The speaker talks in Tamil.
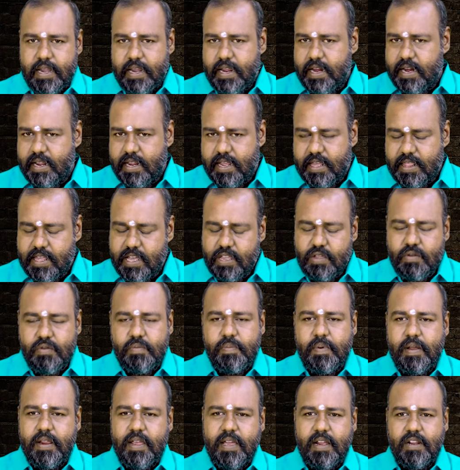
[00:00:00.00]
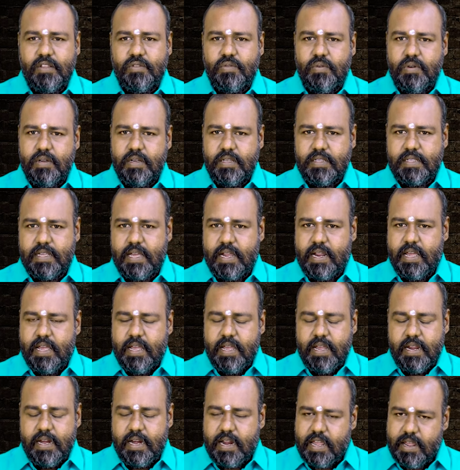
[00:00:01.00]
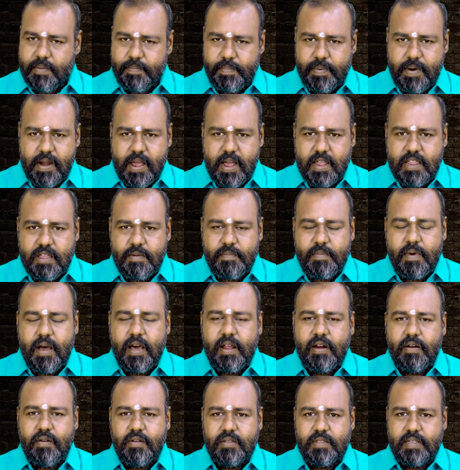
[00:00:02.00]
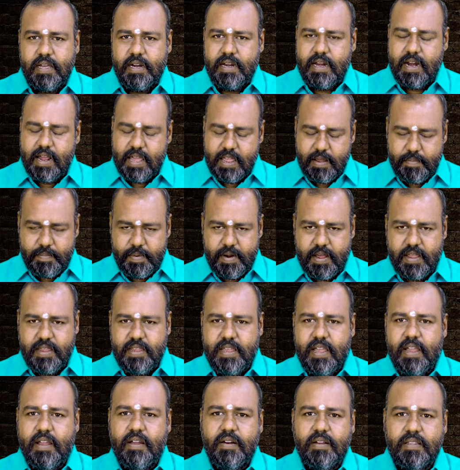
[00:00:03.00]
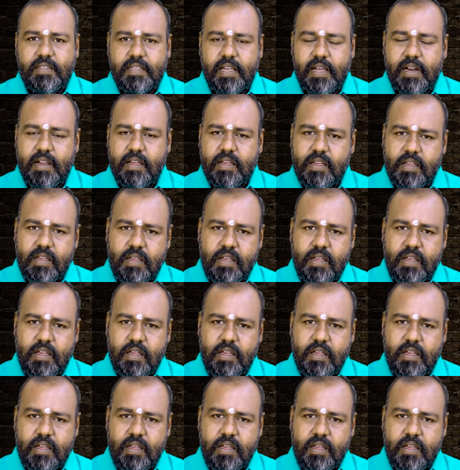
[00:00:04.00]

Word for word: எனக்கு ஏதாச்சும் ஒரு பரிகாரம் சொல்லுங்கள் சார் நான் எப்படியாச்சும் மாறணும் சார் நான் எப்படியாச்சும் ஜெயிக்கணும் சார்